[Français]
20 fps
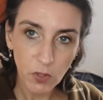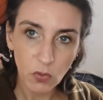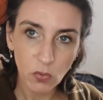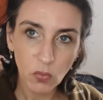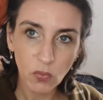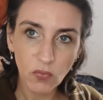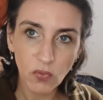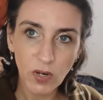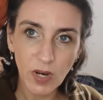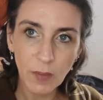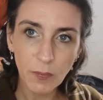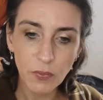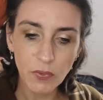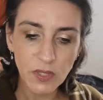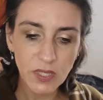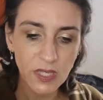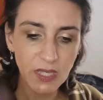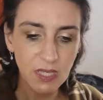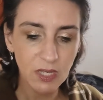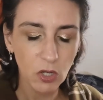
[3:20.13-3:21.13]
Donc voilà,
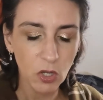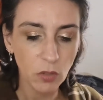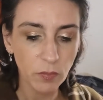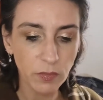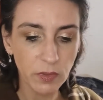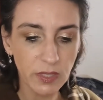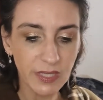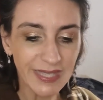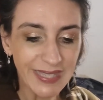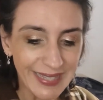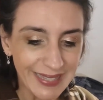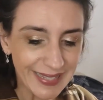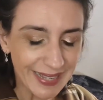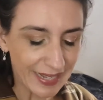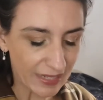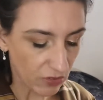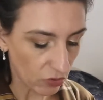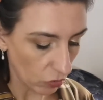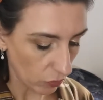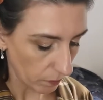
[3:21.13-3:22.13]
petit sérum
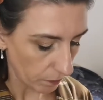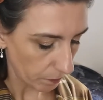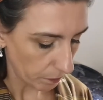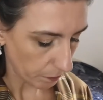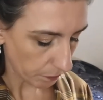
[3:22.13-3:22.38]
hydratant.